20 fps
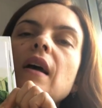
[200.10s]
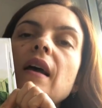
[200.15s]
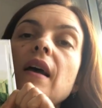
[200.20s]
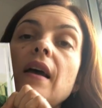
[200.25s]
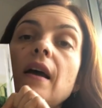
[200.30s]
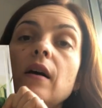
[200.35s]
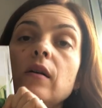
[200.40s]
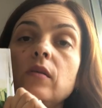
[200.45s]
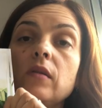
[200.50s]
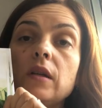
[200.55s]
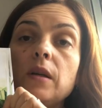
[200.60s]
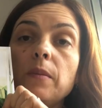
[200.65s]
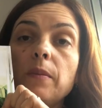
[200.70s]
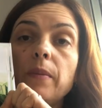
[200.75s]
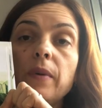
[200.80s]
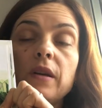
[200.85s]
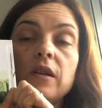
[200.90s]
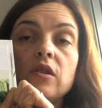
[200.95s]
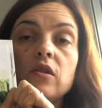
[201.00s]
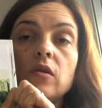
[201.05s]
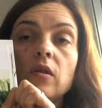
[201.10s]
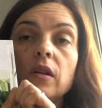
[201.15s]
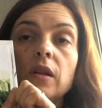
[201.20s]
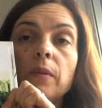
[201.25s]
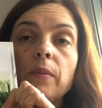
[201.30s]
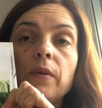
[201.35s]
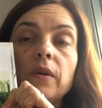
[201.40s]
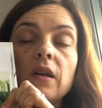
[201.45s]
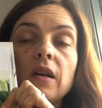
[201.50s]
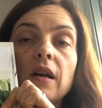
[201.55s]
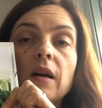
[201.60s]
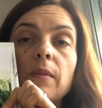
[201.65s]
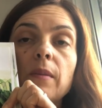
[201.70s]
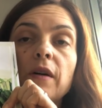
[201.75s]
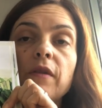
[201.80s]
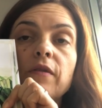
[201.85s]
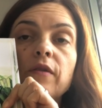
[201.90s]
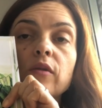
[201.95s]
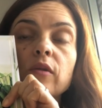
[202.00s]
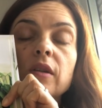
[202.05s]
é algo que impressiona, porque é
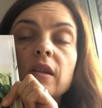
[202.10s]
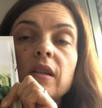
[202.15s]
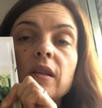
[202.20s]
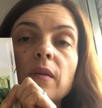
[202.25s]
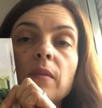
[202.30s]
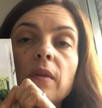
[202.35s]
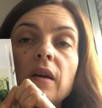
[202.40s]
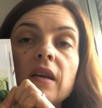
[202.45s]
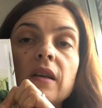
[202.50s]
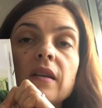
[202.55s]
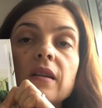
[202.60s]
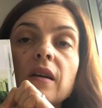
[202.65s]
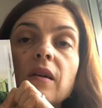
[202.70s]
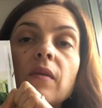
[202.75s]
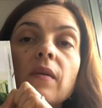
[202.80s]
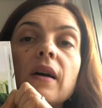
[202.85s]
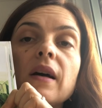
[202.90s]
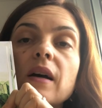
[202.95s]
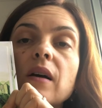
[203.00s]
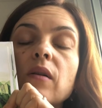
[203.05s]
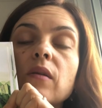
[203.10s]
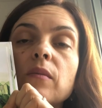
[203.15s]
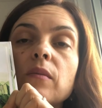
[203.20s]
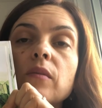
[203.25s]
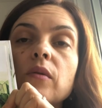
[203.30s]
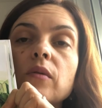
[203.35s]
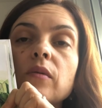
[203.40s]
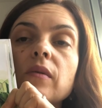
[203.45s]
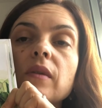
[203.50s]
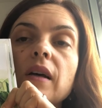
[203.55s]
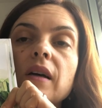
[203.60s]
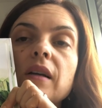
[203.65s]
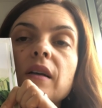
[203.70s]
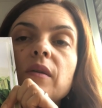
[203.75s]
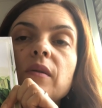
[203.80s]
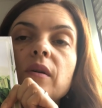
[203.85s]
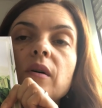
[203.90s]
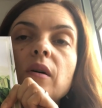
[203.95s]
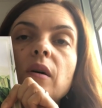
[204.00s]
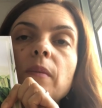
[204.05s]
uma fruta também que não é comum lá na
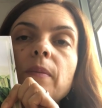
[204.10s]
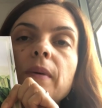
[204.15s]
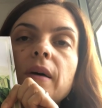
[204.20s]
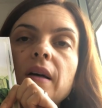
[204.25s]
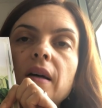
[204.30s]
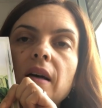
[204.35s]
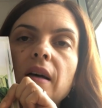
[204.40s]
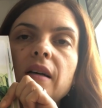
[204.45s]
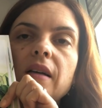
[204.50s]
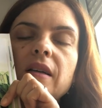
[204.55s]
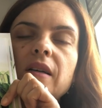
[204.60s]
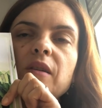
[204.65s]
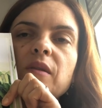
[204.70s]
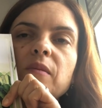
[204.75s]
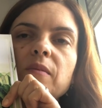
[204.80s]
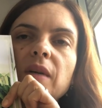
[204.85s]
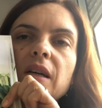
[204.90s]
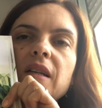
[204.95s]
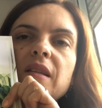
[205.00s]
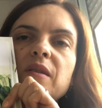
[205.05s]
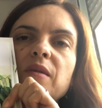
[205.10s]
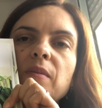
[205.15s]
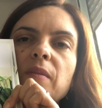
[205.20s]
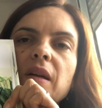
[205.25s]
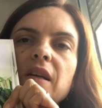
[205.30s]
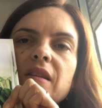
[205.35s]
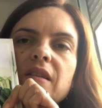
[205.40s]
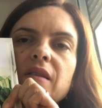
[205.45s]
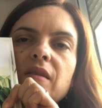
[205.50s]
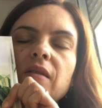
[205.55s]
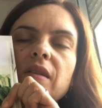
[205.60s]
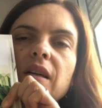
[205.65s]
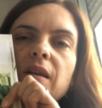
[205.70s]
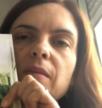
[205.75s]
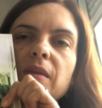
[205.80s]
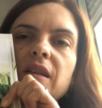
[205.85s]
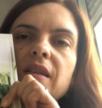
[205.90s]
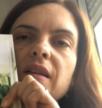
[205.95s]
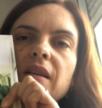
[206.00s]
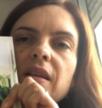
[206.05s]
Europa, é aqui mais do Brasil, né,
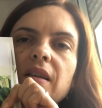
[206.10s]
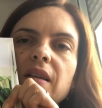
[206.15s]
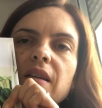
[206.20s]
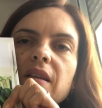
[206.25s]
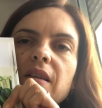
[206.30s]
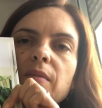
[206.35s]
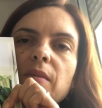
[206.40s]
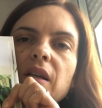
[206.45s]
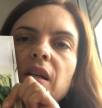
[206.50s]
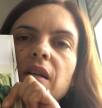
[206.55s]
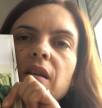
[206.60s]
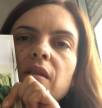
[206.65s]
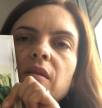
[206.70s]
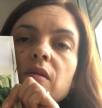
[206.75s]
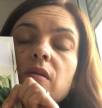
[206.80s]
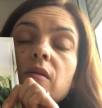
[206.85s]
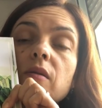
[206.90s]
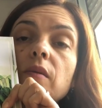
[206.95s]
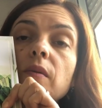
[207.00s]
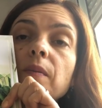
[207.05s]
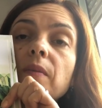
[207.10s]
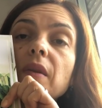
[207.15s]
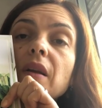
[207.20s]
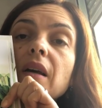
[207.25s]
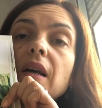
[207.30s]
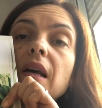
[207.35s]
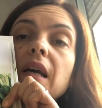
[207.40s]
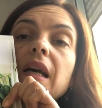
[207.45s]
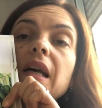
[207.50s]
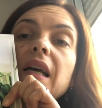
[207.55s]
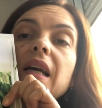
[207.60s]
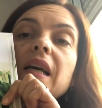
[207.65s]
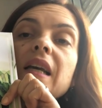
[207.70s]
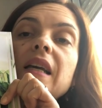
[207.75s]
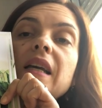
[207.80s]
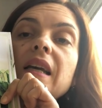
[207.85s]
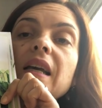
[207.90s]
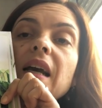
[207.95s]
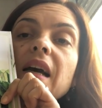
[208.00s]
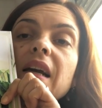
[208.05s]
mais aqui da América do Sul.
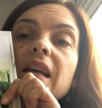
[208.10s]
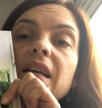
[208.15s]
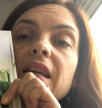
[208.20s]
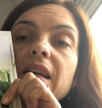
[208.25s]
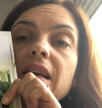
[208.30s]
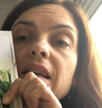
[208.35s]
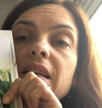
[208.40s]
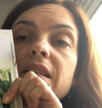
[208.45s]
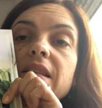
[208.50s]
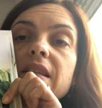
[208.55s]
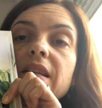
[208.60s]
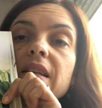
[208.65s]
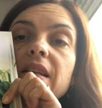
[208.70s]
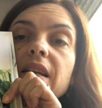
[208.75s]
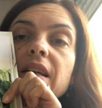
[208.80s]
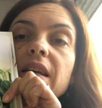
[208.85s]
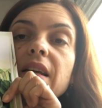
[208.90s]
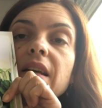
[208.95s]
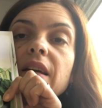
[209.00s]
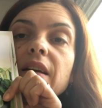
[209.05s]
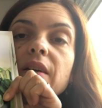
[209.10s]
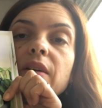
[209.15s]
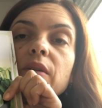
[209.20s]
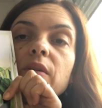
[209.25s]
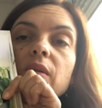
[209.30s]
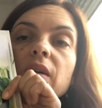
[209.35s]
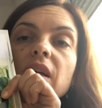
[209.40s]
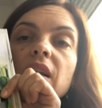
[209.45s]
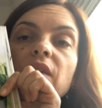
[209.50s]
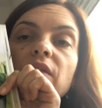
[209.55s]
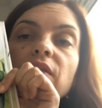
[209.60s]
E aqui esse negro que ele